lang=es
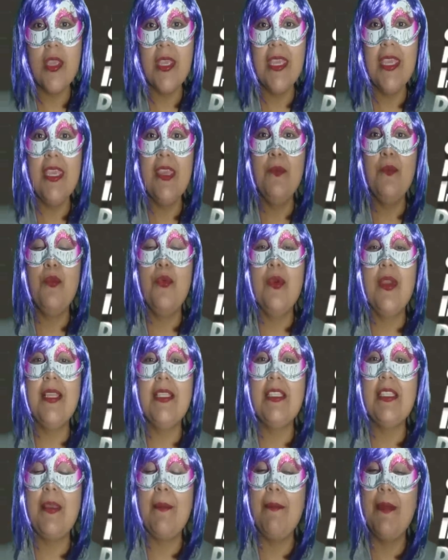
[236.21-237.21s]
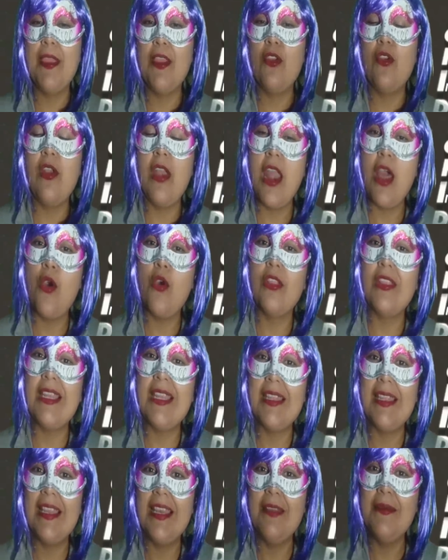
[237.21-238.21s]
y pues vino la
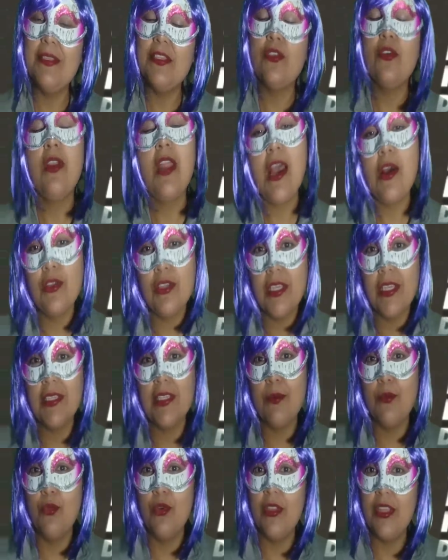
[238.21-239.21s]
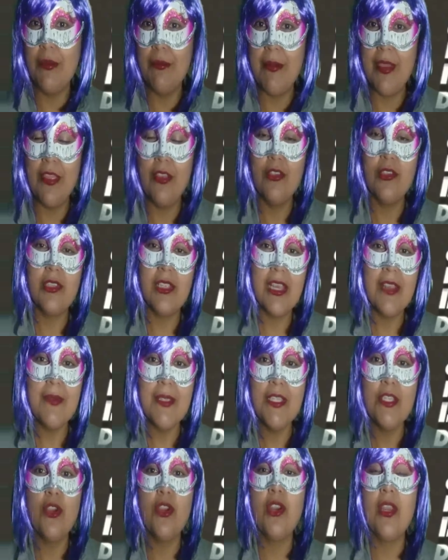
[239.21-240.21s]
otra televisora, o sea, ese Multimedios
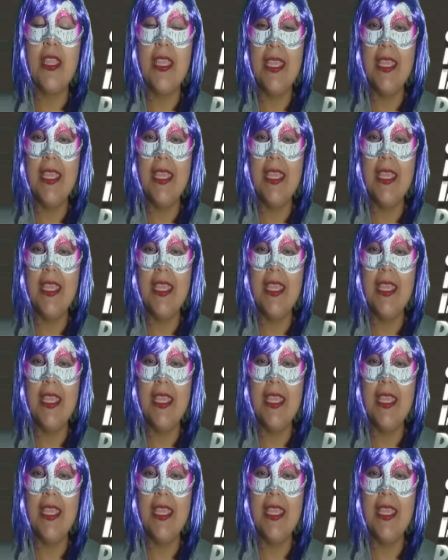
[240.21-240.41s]
Televisión,